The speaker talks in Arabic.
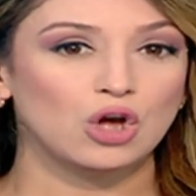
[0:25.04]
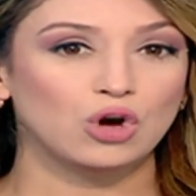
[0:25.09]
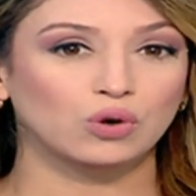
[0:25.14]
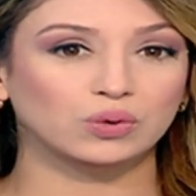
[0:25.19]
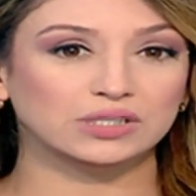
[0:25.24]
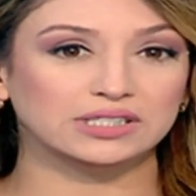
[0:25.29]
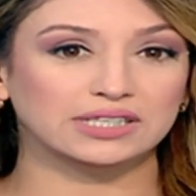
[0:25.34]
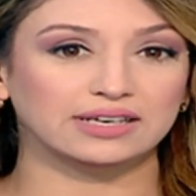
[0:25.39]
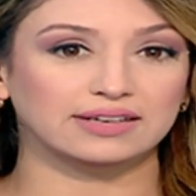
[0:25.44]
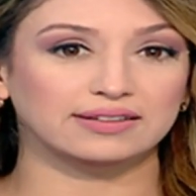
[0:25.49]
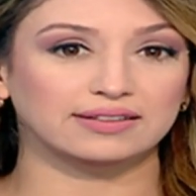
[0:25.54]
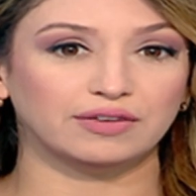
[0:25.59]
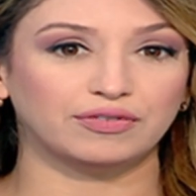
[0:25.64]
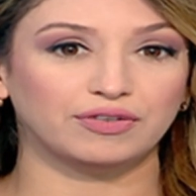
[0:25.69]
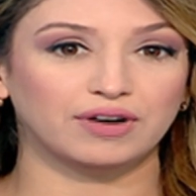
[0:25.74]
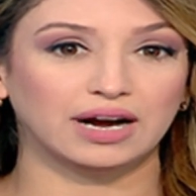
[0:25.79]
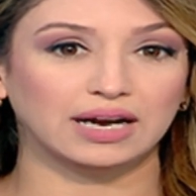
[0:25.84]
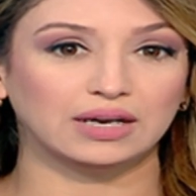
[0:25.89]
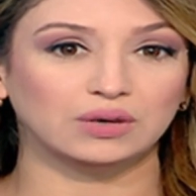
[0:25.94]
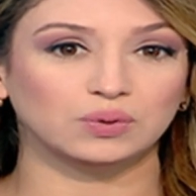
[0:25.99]
وزير
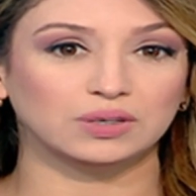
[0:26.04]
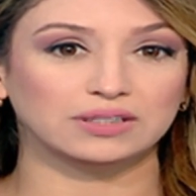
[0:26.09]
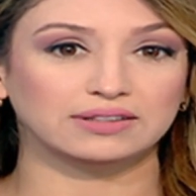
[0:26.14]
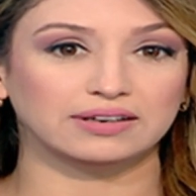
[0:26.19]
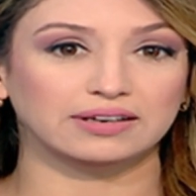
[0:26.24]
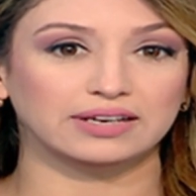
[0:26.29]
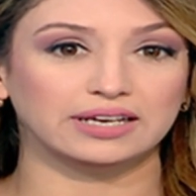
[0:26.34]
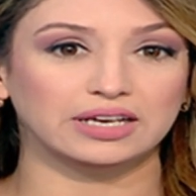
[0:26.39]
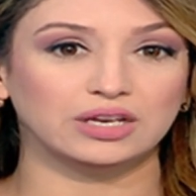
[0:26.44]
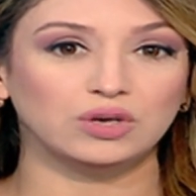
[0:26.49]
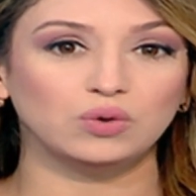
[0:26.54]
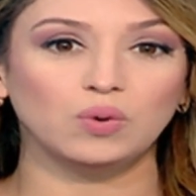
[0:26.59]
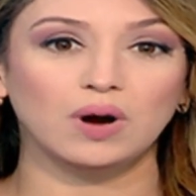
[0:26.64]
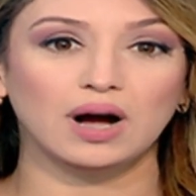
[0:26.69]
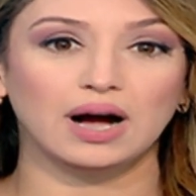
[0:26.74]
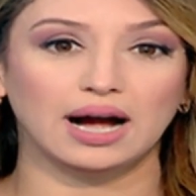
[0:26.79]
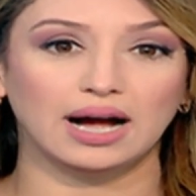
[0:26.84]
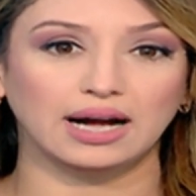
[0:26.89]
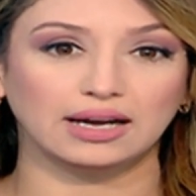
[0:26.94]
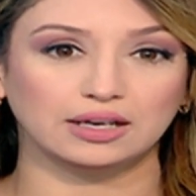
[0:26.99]
الدفاع الوطني
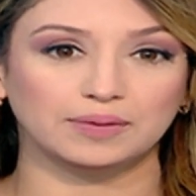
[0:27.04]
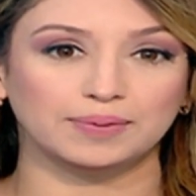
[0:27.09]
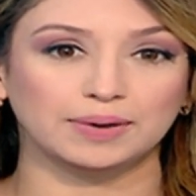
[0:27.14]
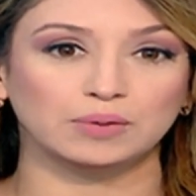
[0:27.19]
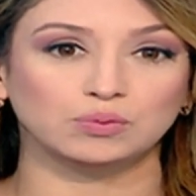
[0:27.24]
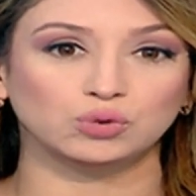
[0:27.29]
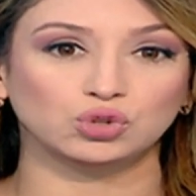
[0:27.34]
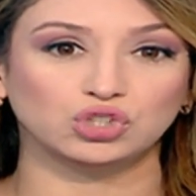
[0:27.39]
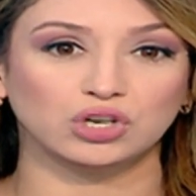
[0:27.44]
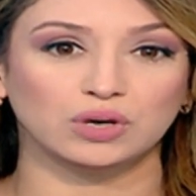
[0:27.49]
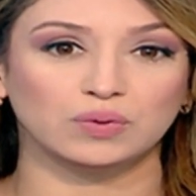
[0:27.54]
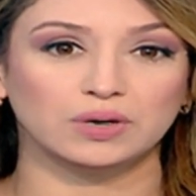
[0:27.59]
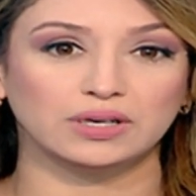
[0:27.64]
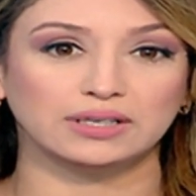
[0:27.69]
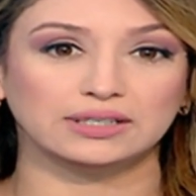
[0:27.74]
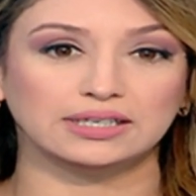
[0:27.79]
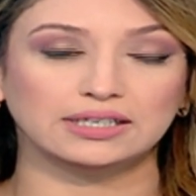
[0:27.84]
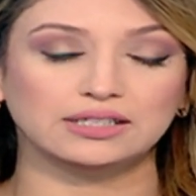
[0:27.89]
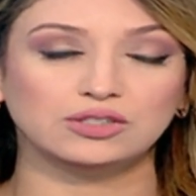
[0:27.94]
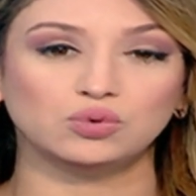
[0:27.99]
وعقب
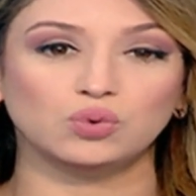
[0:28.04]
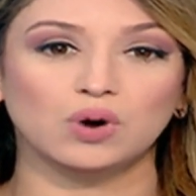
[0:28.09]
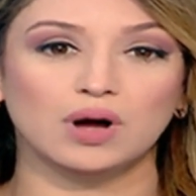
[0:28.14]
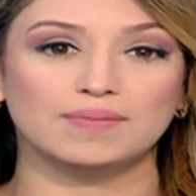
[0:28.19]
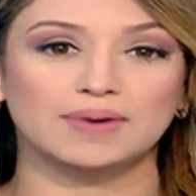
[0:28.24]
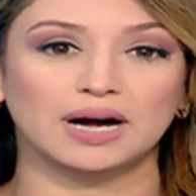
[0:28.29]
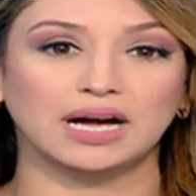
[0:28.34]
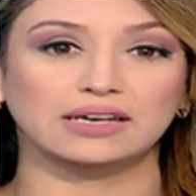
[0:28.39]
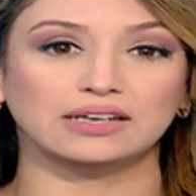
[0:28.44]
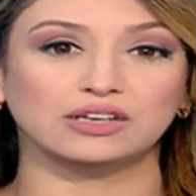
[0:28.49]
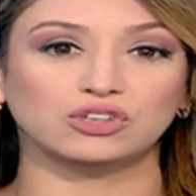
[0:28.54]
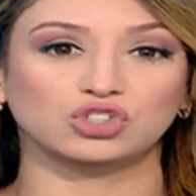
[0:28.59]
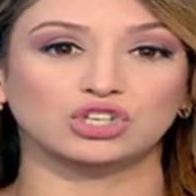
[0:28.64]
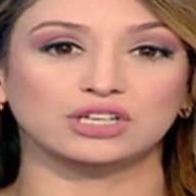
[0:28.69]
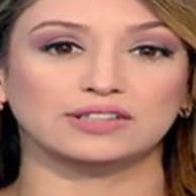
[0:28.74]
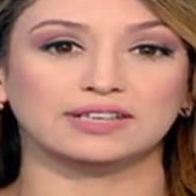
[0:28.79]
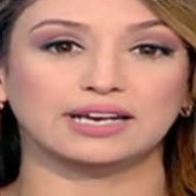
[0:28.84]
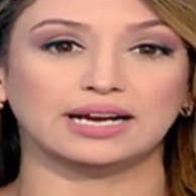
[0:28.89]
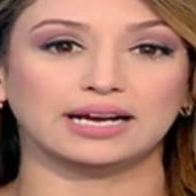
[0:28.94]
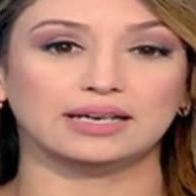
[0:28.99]
المشاورات ومع
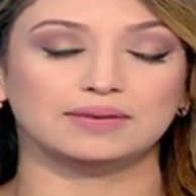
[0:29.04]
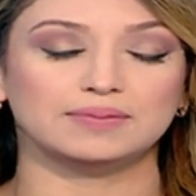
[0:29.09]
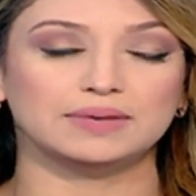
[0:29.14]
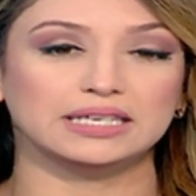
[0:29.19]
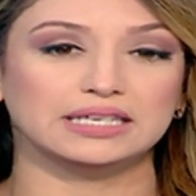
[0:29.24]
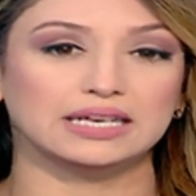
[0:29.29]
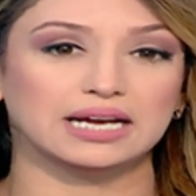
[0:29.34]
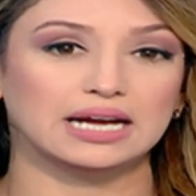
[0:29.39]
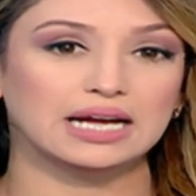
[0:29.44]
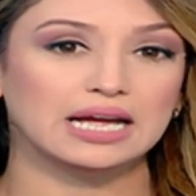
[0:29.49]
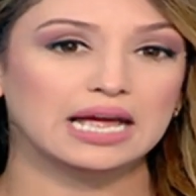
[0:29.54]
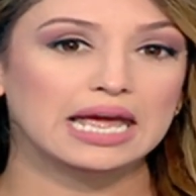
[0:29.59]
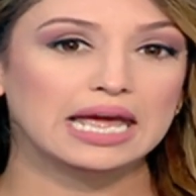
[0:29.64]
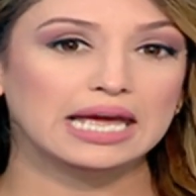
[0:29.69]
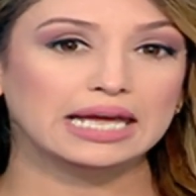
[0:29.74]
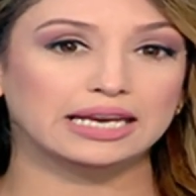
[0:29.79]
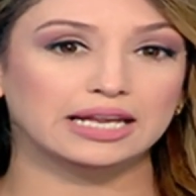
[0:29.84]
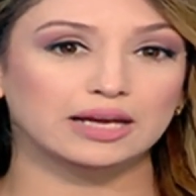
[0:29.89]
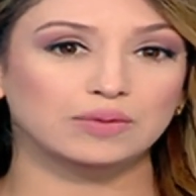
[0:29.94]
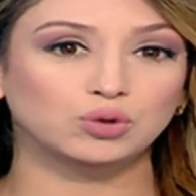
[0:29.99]
اللجنة العلمية
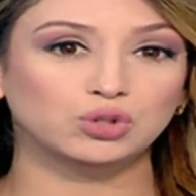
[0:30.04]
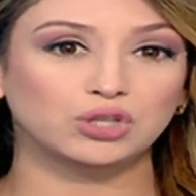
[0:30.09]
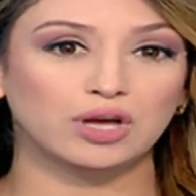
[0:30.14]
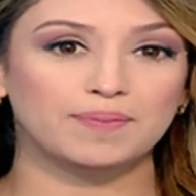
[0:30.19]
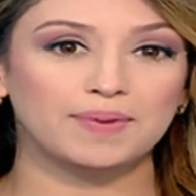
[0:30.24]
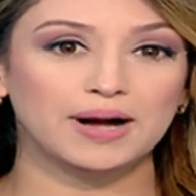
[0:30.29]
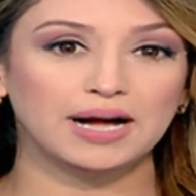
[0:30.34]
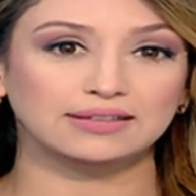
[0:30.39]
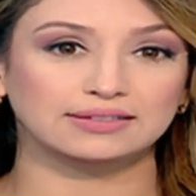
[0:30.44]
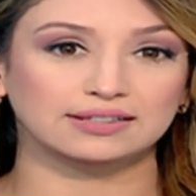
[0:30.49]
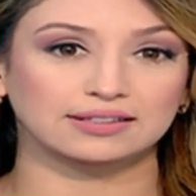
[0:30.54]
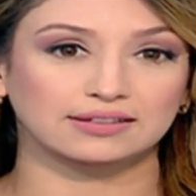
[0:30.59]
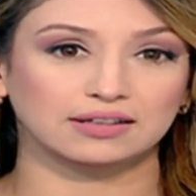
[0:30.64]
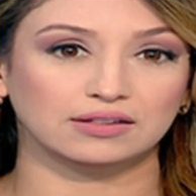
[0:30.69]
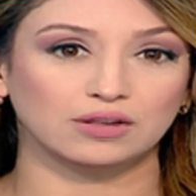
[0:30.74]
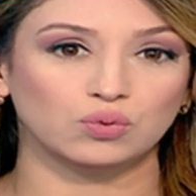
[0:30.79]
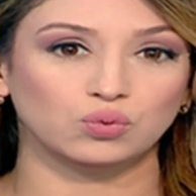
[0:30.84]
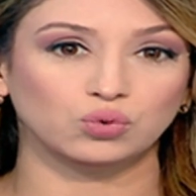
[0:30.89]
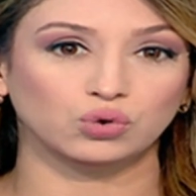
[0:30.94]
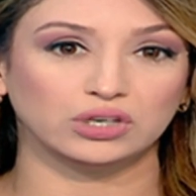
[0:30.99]
لمتابعة
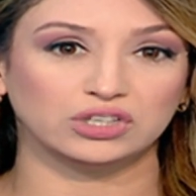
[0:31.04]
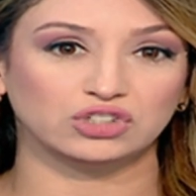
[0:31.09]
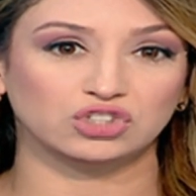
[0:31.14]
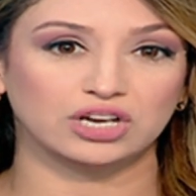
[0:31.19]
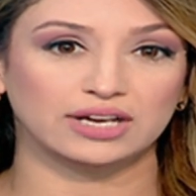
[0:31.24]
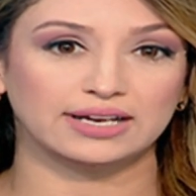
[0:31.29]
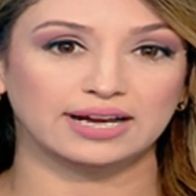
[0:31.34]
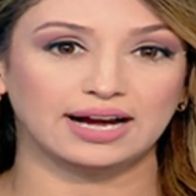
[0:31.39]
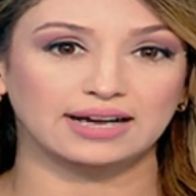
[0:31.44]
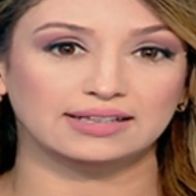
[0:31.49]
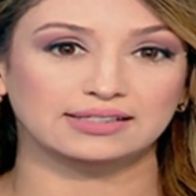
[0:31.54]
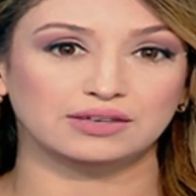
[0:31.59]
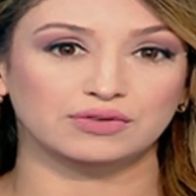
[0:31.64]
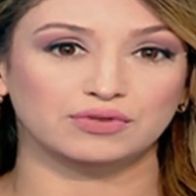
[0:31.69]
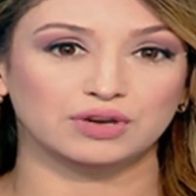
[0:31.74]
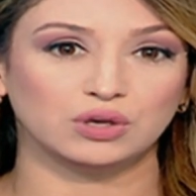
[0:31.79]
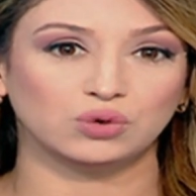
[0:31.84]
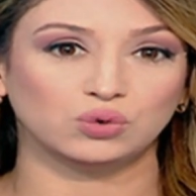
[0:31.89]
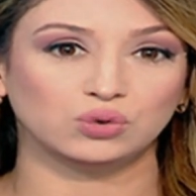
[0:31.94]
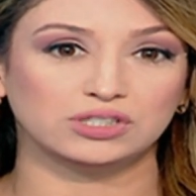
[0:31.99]
تطور جائحة
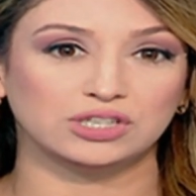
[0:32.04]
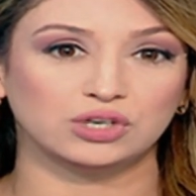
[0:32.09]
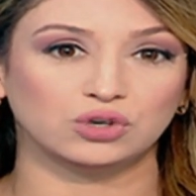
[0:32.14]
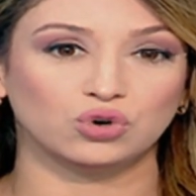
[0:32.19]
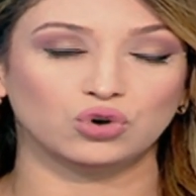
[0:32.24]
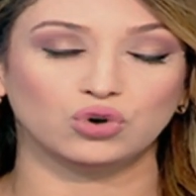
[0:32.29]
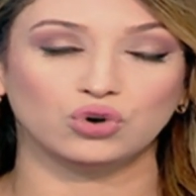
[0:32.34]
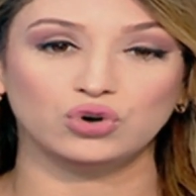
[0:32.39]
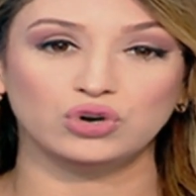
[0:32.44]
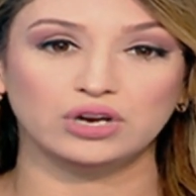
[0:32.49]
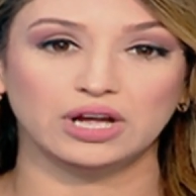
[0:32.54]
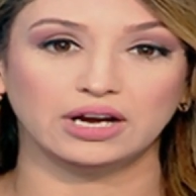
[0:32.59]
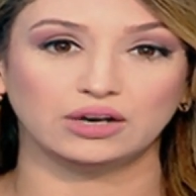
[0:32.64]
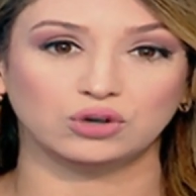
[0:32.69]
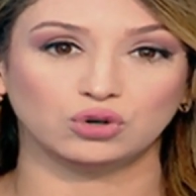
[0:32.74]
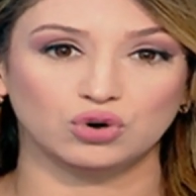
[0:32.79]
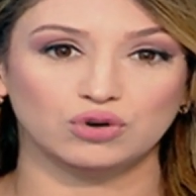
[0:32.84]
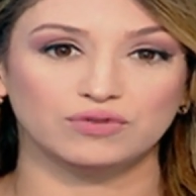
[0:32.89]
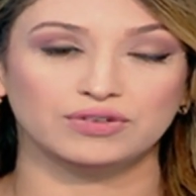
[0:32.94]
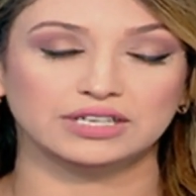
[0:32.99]
فيروس كورونا
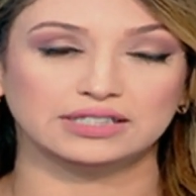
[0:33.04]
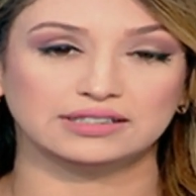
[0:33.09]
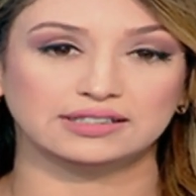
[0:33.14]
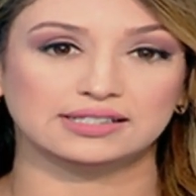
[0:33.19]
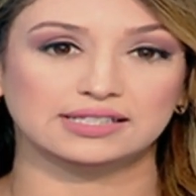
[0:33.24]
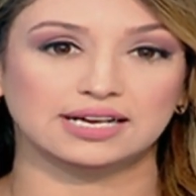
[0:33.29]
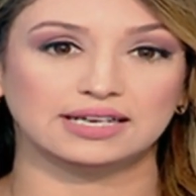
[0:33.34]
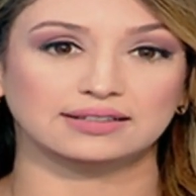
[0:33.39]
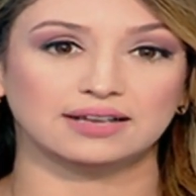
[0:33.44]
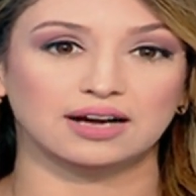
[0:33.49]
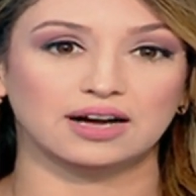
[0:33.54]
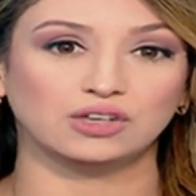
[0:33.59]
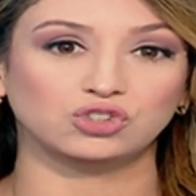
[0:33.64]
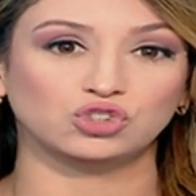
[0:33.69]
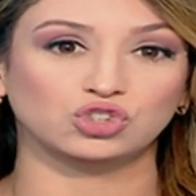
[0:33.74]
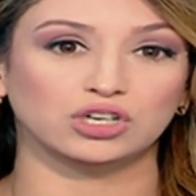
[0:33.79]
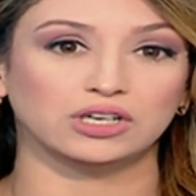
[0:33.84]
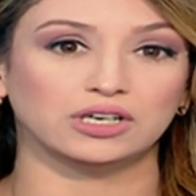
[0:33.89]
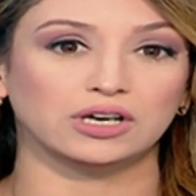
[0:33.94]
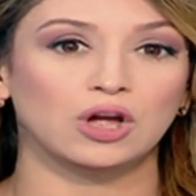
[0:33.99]
كوفيد
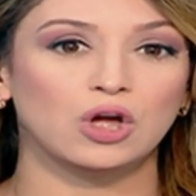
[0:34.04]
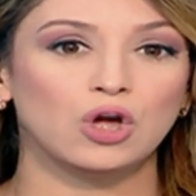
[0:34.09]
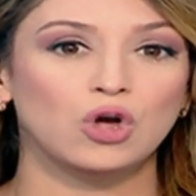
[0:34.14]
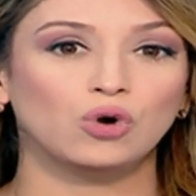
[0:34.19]
19